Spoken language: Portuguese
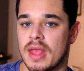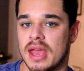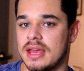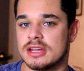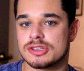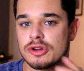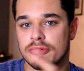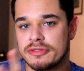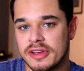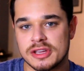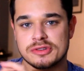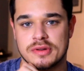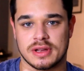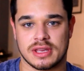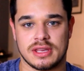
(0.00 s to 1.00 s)
resolver
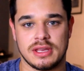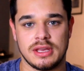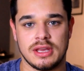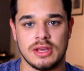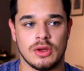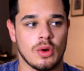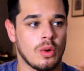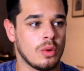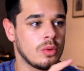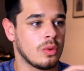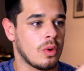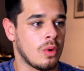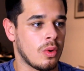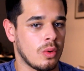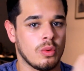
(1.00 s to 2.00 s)
isso aqui, ou,
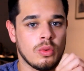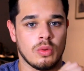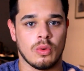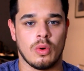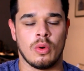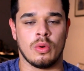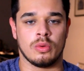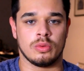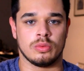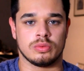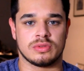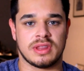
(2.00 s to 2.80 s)
ou, ou,